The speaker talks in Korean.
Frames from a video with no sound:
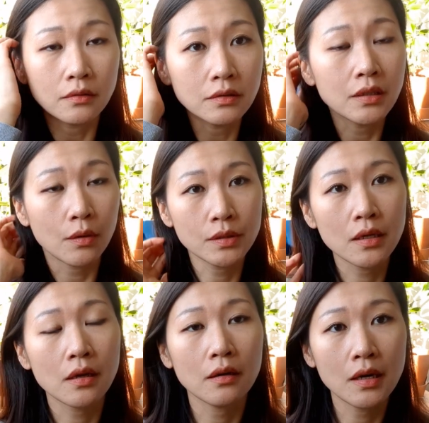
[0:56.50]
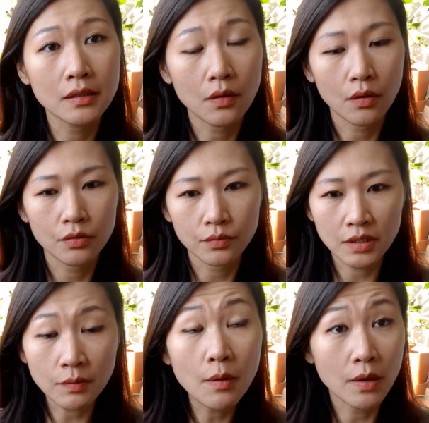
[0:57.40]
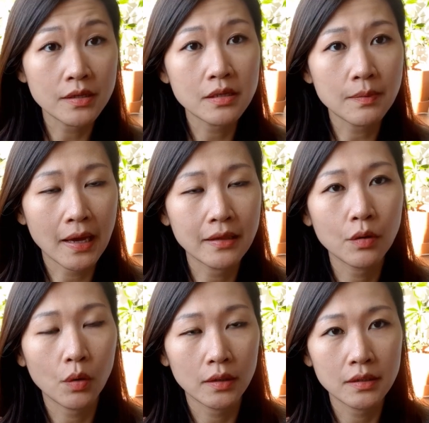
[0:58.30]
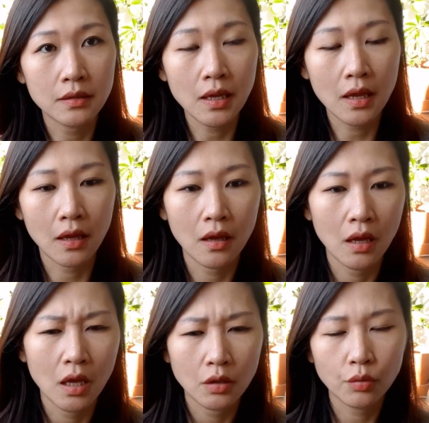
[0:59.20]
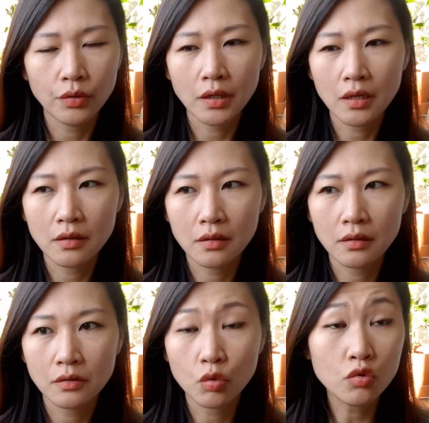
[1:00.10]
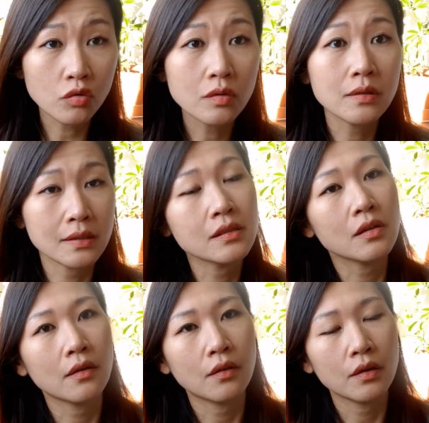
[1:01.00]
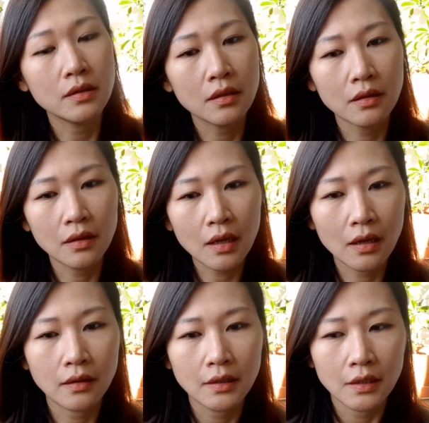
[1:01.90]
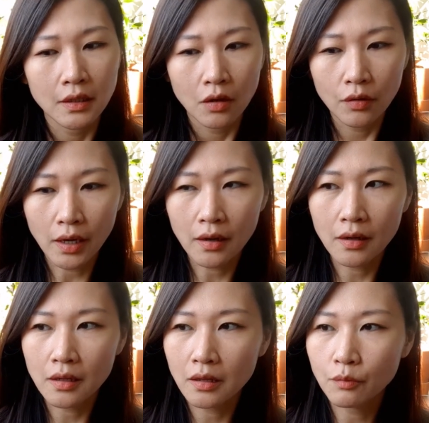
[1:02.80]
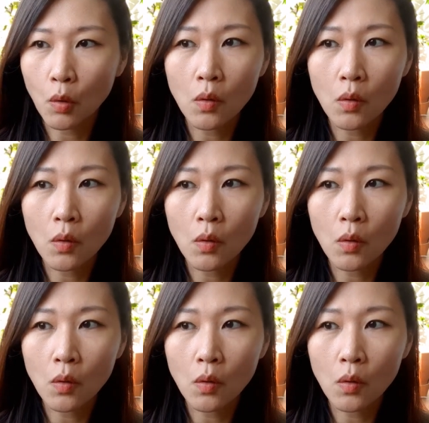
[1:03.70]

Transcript: 는다고 생각을 해서 좀 칩이 왠지 많을 것 같은데 독일에는 종류는 있어요 있는데 어 약간